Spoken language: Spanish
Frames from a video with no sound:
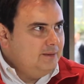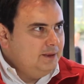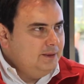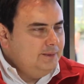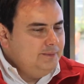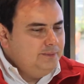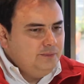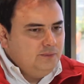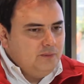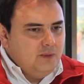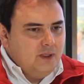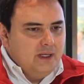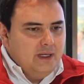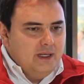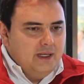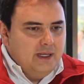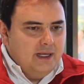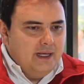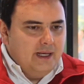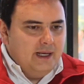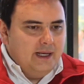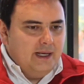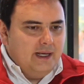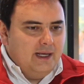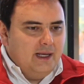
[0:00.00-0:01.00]
¿no?
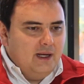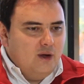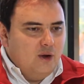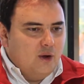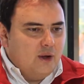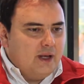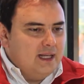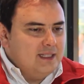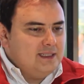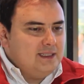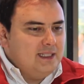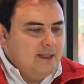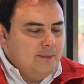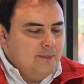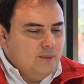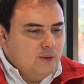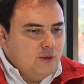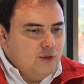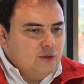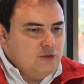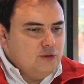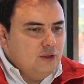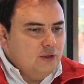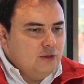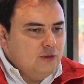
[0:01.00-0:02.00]
Eh, lo que hacemos
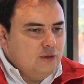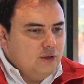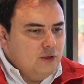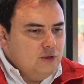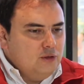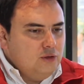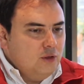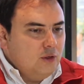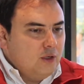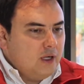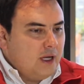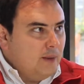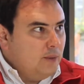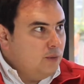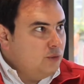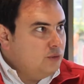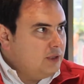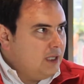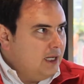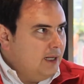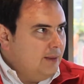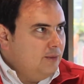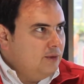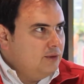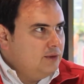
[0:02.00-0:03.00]
nosotros o lo que
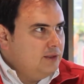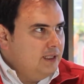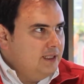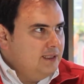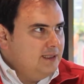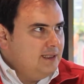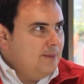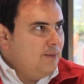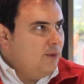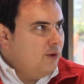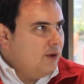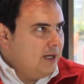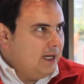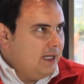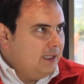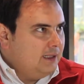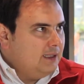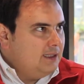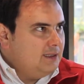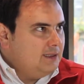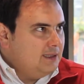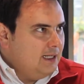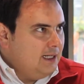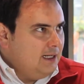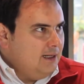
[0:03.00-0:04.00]
buscamos es
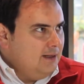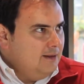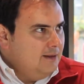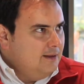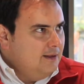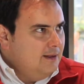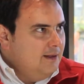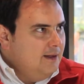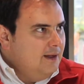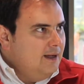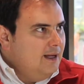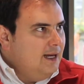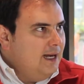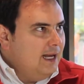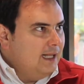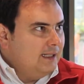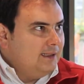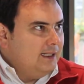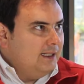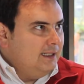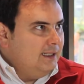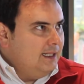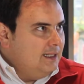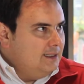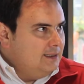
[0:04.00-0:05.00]
democratizar la
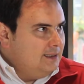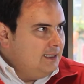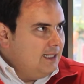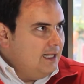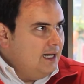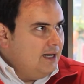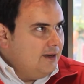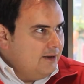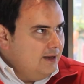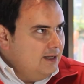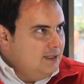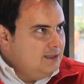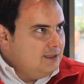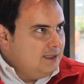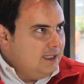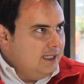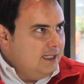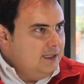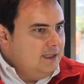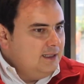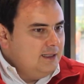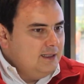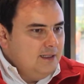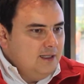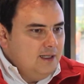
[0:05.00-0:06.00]
tendencia del real
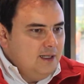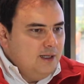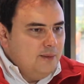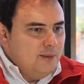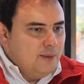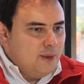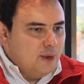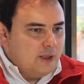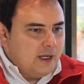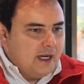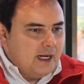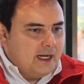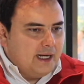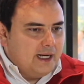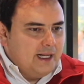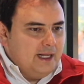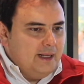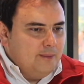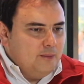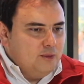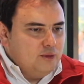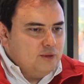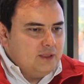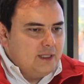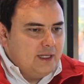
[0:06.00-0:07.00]
estate porque
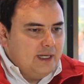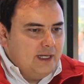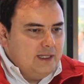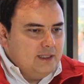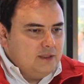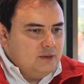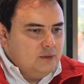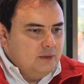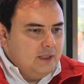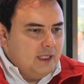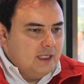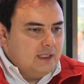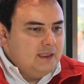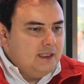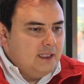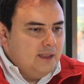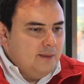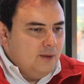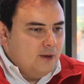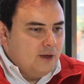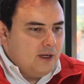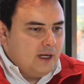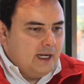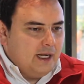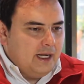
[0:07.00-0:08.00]
creemos que es un
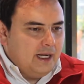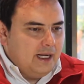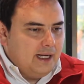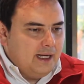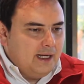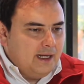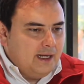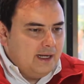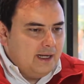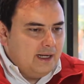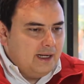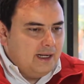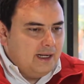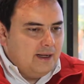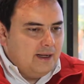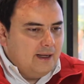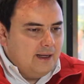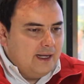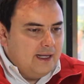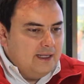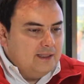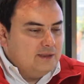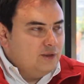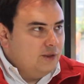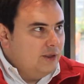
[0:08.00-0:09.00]
activo que
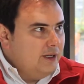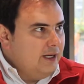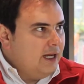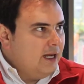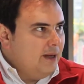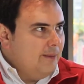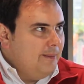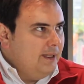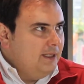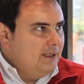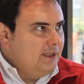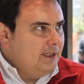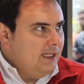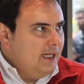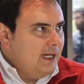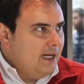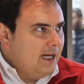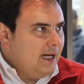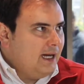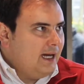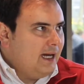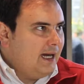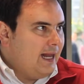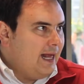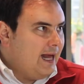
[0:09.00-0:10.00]
históricamente
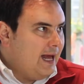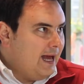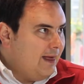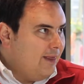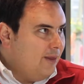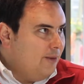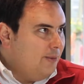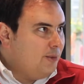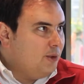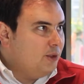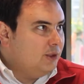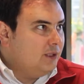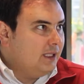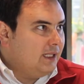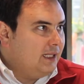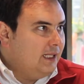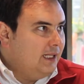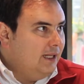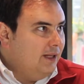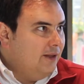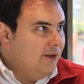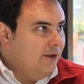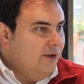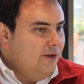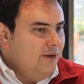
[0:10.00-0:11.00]
ha creado,
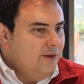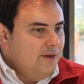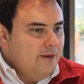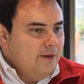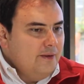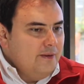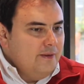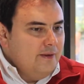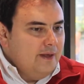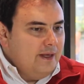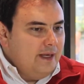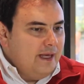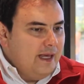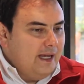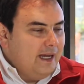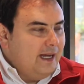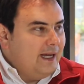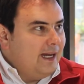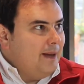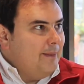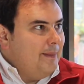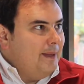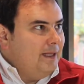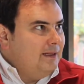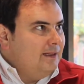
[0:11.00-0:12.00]
protegido e
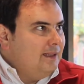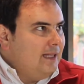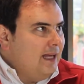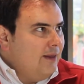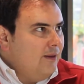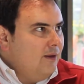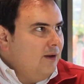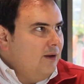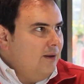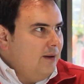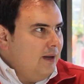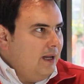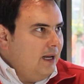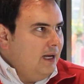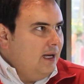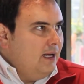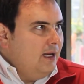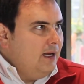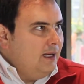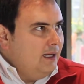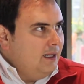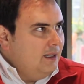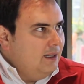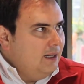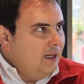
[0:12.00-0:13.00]
incrementado
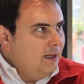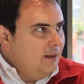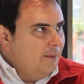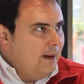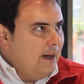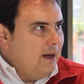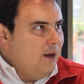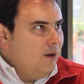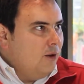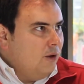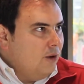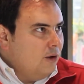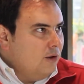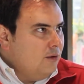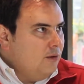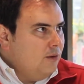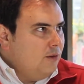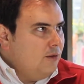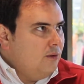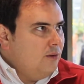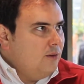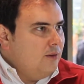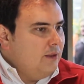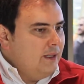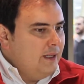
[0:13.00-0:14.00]
el, valor
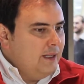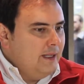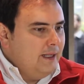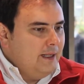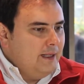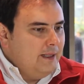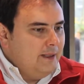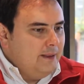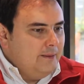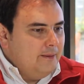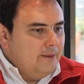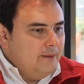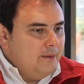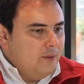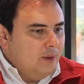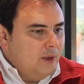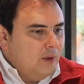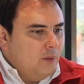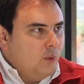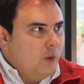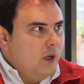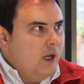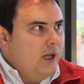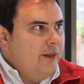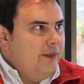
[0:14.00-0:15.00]
eh, o el
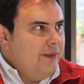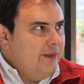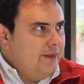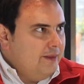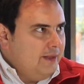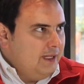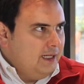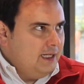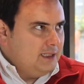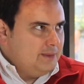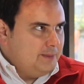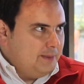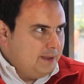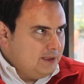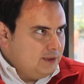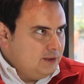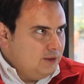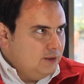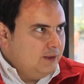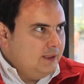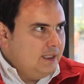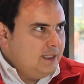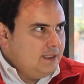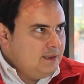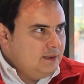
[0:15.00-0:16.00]
wealth de las
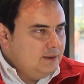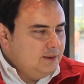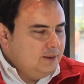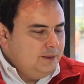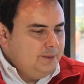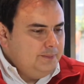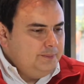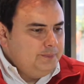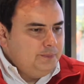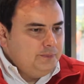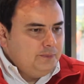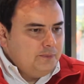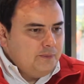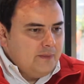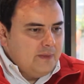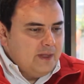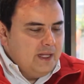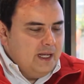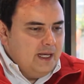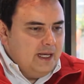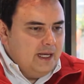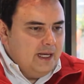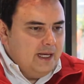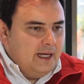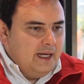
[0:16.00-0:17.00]
personas.
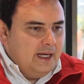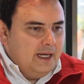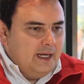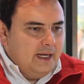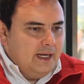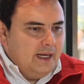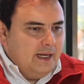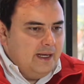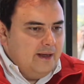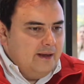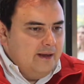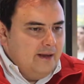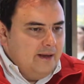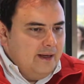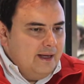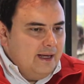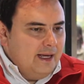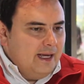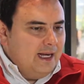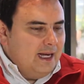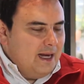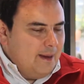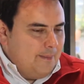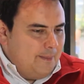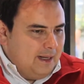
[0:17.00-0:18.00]
Eh,
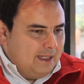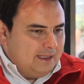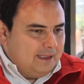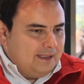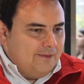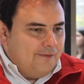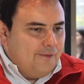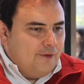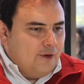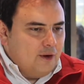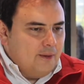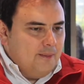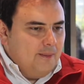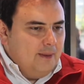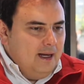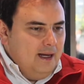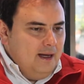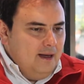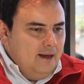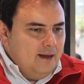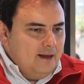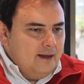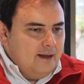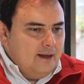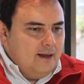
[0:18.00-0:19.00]
en la
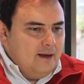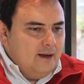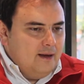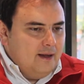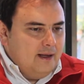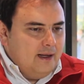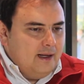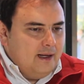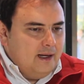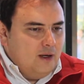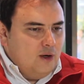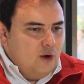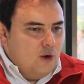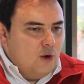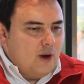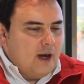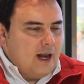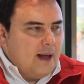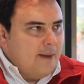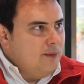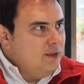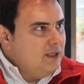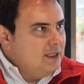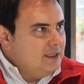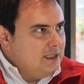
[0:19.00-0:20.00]
plataforma
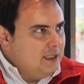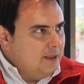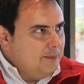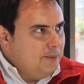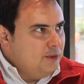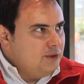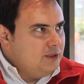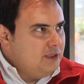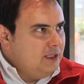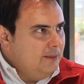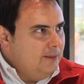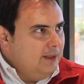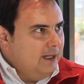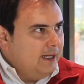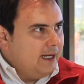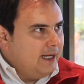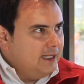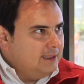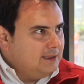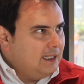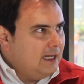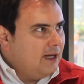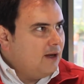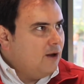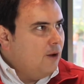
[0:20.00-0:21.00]
logramos hacer posible que
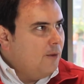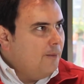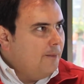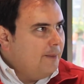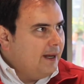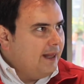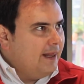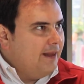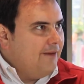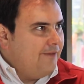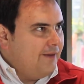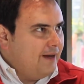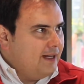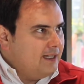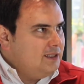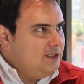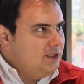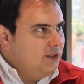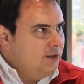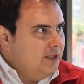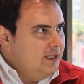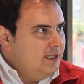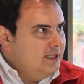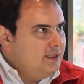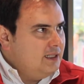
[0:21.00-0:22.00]
esta compra de
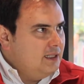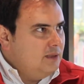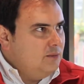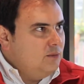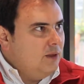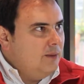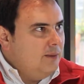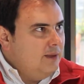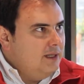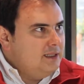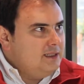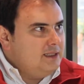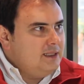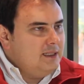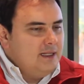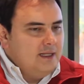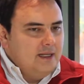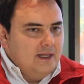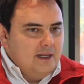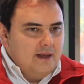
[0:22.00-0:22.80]
fracciones de inmuebles